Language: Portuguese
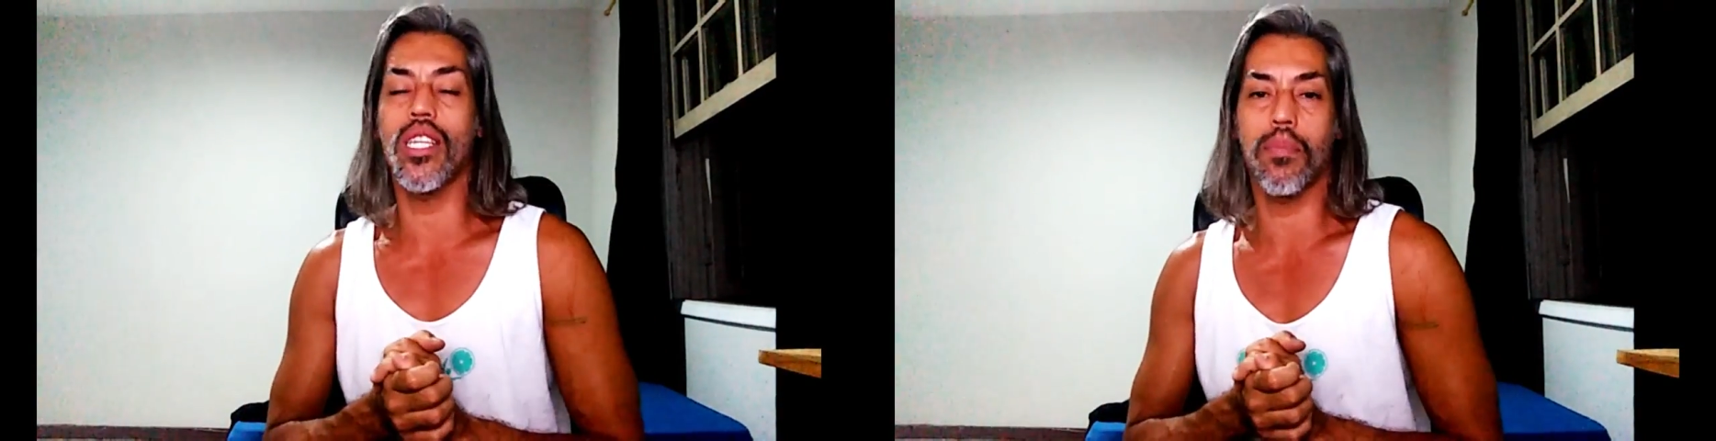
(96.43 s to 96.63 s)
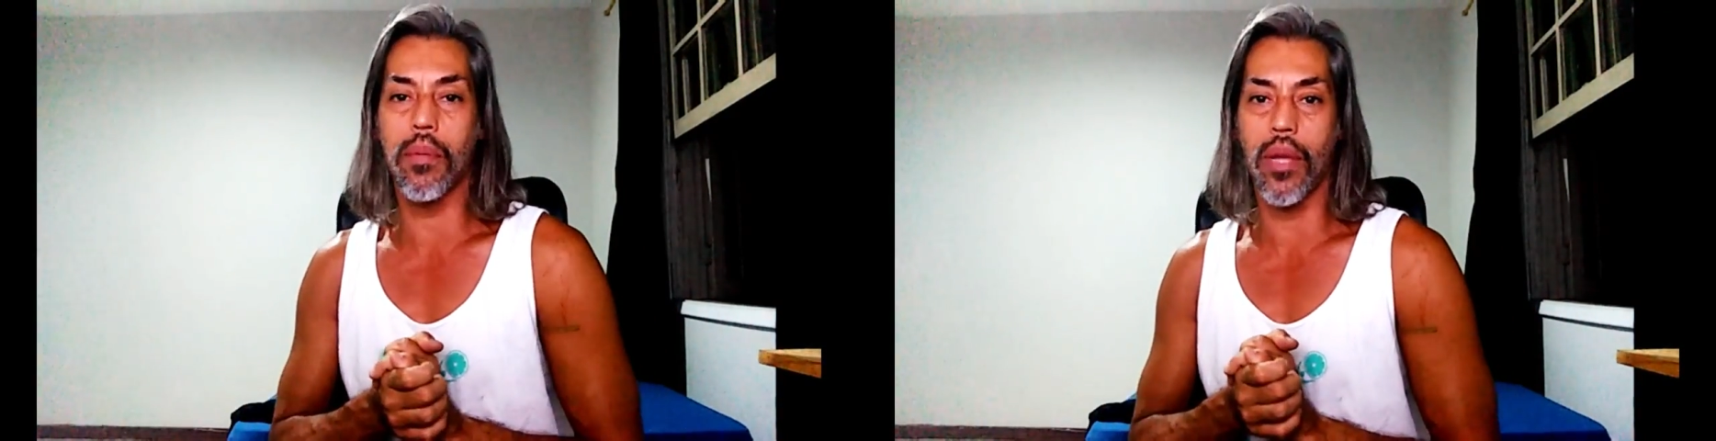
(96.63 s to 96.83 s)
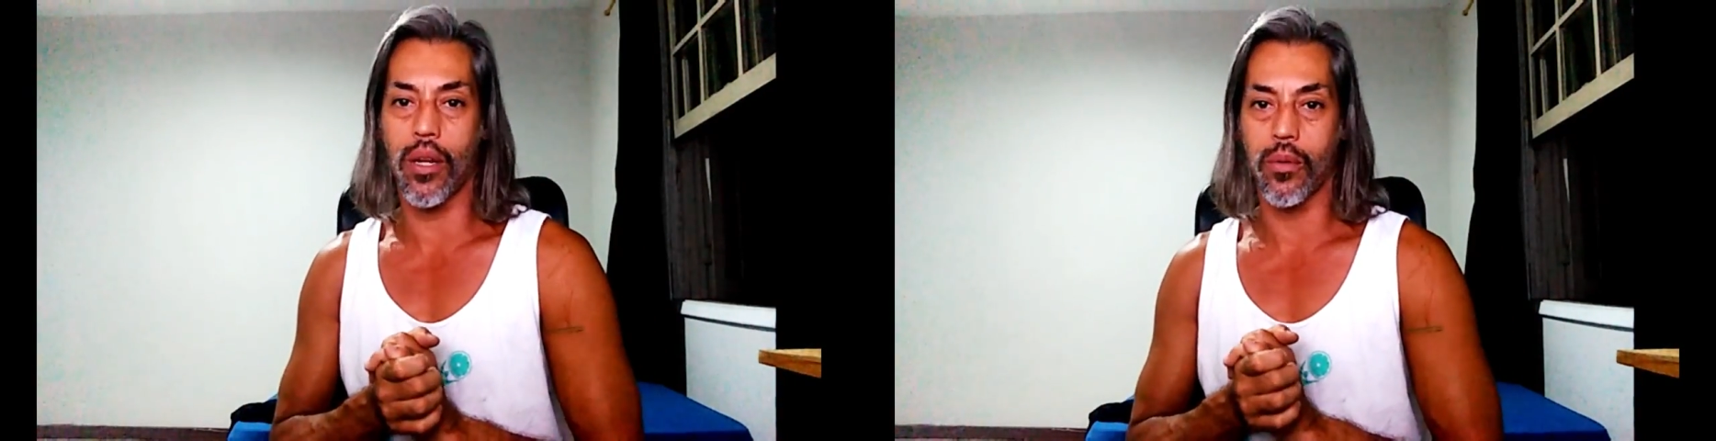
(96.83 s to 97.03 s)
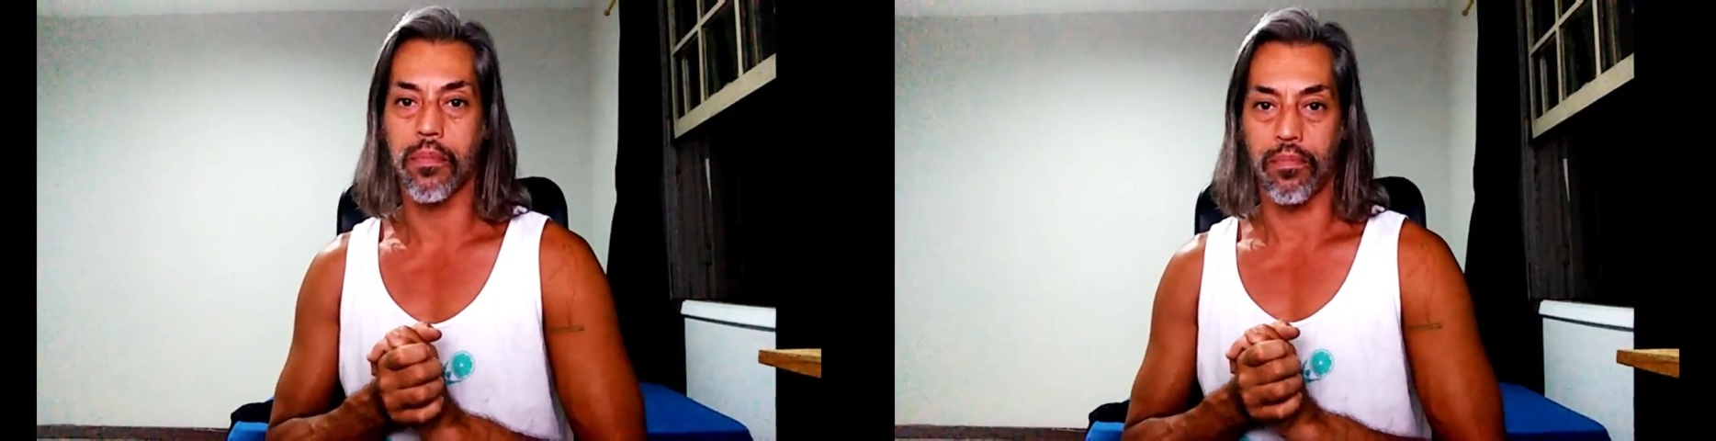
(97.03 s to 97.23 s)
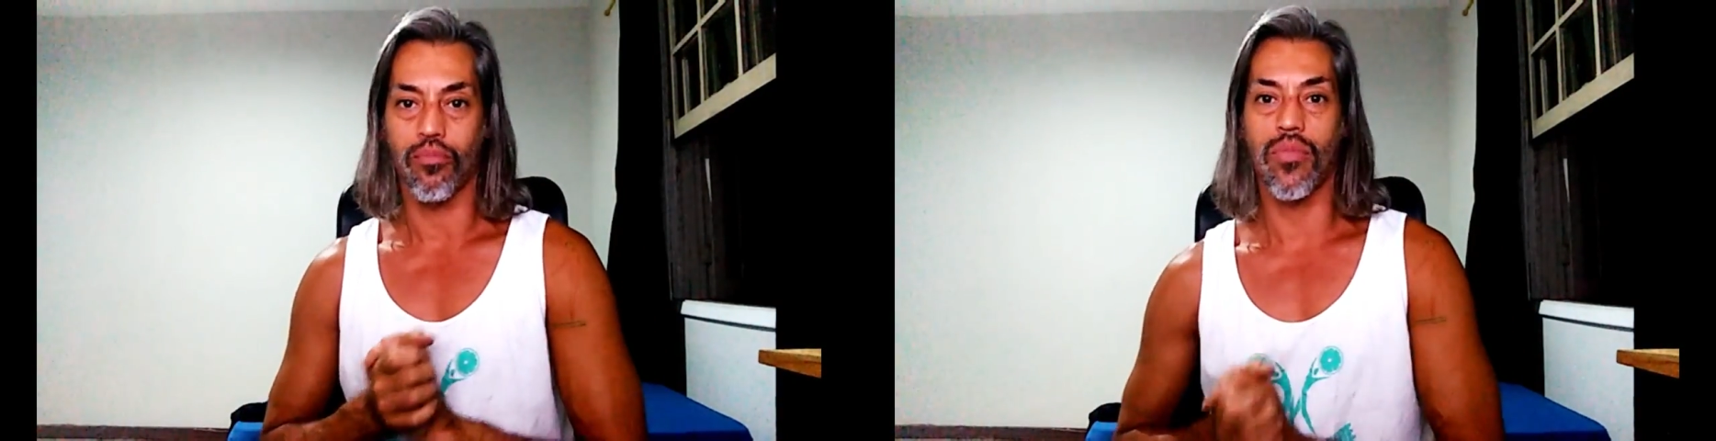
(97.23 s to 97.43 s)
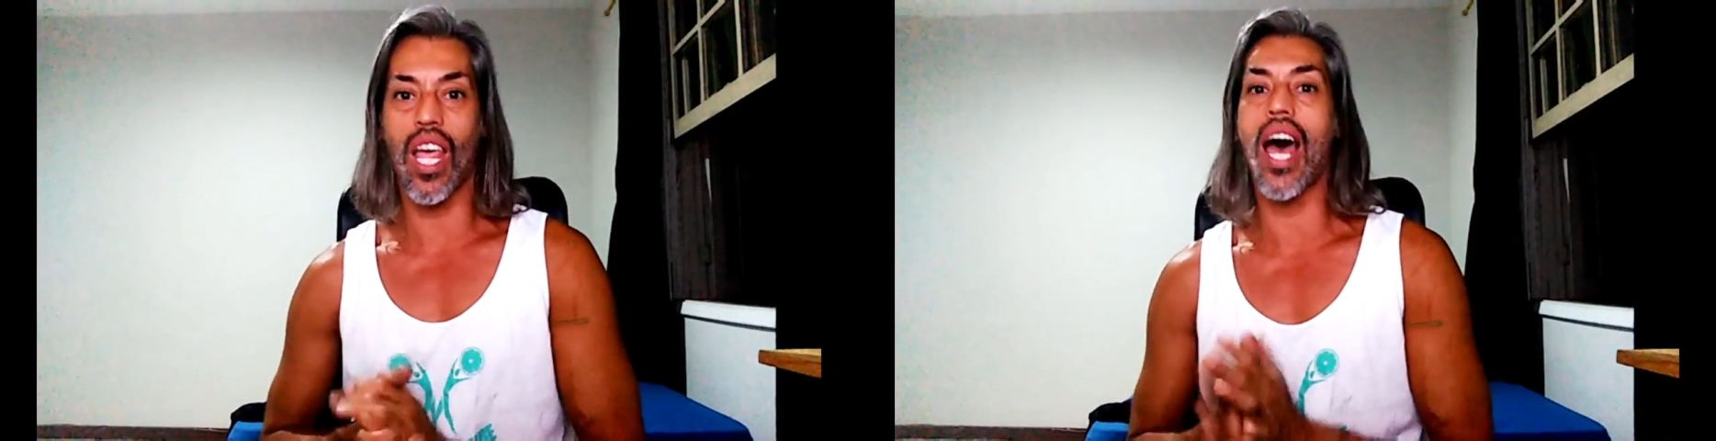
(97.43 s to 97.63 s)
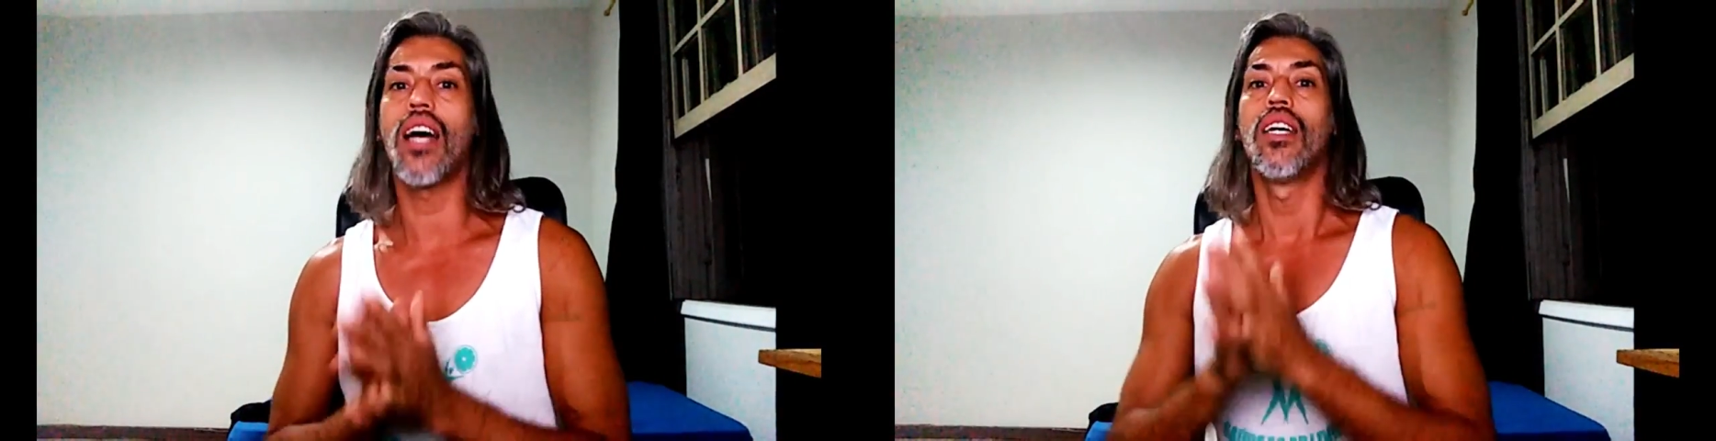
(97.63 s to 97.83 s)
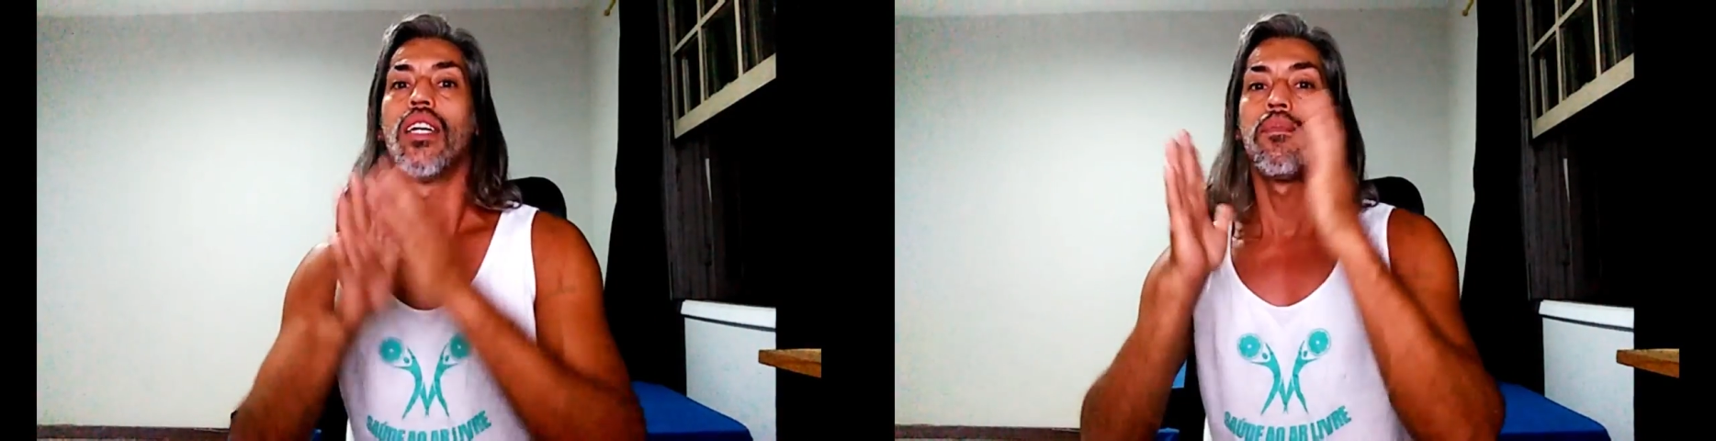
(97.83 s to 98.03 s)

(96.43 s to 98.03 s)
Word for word: primeiro, tá?